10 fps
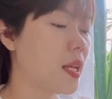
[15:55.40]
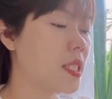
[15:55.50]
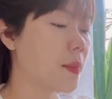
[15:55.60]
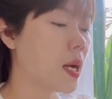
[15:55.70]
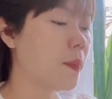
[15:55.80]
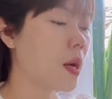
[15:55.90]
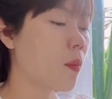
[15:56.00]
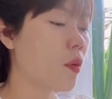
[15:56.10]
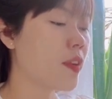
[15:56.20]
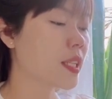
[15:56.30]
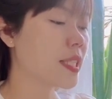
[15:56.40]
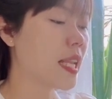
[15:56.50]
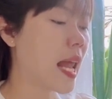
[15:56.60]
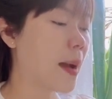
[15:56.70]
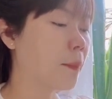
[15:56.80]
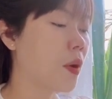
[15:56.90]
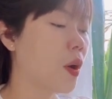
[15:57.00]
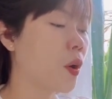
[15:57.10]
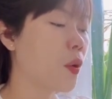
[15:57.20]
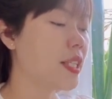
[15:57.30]
Diệp Khâm không có việc gì làm,
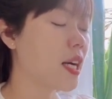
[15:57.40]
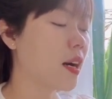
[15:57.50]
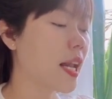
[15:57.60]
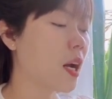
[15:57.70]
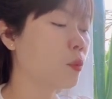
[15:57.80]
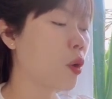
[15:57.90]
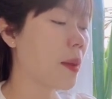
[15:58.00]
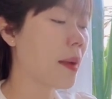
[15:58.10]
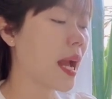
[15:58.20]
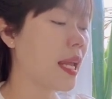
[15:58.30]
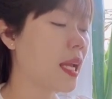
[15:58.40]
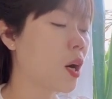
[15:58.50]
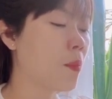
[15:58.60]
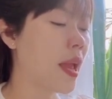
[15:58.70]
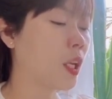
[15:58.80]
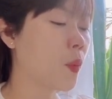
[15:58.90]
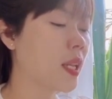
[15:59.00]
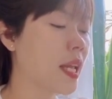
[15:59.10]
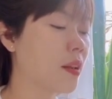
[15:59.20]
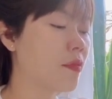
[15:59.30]
ngồi chờ lại không thoải mái, cậu bèn
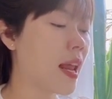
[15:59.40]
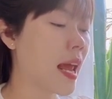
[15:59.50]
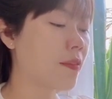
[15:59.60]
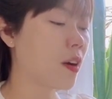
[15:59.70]
quyết định về lại